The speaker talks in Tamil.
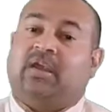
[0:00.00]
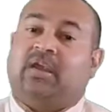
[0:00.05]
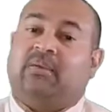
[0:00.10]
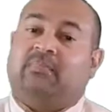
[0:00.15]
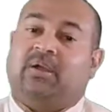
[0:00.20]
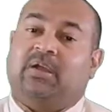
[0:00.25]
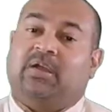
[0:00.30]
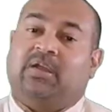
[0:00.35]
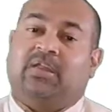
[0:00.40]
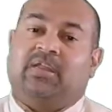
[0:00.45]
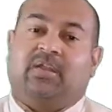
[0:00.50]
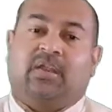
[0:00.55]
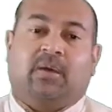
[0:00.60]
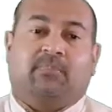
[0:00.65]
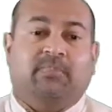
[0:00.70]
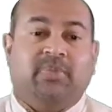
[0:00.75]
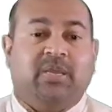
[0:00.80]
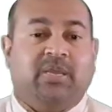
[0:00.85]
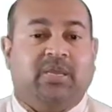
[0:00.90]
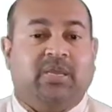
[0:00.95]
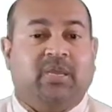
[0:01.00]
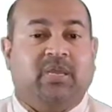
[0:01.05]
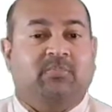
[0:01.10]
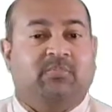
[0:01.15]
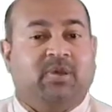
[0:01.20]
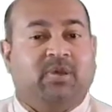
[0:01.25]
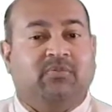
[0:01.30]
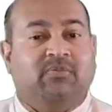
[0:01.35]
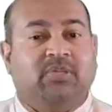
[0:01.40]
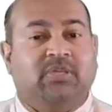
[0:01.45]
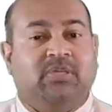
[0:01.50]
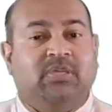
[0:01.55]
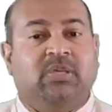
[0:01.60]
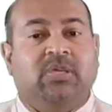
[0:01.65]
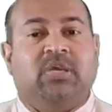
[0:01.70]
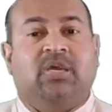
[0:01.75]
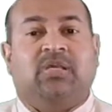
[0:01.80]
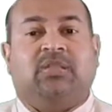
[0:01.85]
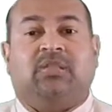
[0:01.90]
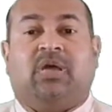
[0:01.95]
கேரள மக்களின் நம்பிக்கையை
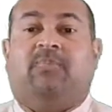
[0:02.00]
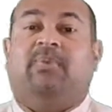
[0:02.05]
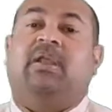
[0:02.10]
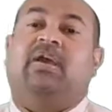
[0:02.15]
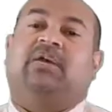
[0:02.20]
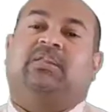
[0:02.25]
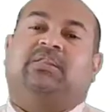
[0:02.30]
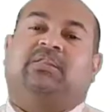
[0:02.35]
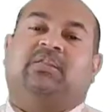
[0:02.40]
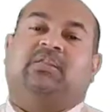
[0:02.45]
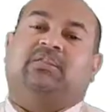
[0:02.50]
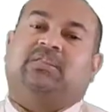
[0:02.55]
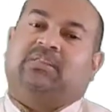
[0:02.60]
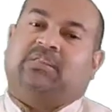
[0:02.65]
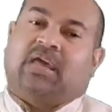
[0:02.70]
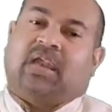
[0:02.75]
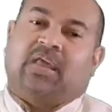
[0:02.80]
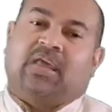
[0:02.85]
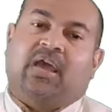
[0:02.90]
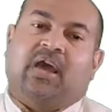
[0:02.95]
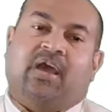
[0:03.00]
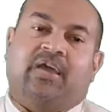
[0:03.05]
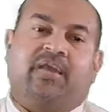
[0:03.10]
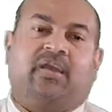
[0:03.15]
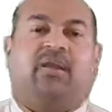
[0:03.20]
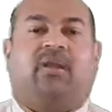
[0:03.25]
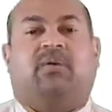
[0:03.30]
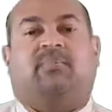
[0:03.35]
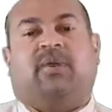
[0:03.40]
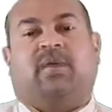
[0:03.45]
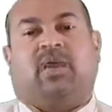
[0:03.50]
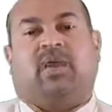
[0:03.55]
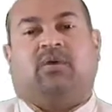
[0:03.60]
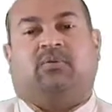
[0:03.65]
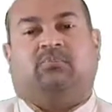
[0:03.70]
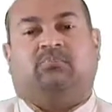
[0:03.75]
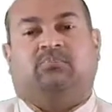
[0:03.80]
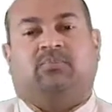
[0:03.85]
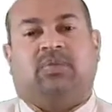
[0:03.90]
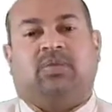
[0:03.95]
பெறுவது தமிழகத்தின் தலையாய
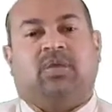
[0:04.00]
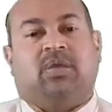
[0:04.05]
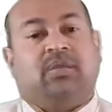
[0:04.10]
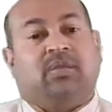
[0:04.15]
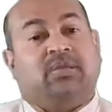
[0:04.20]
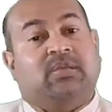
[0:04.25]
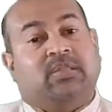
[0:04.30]
கடமையாகும்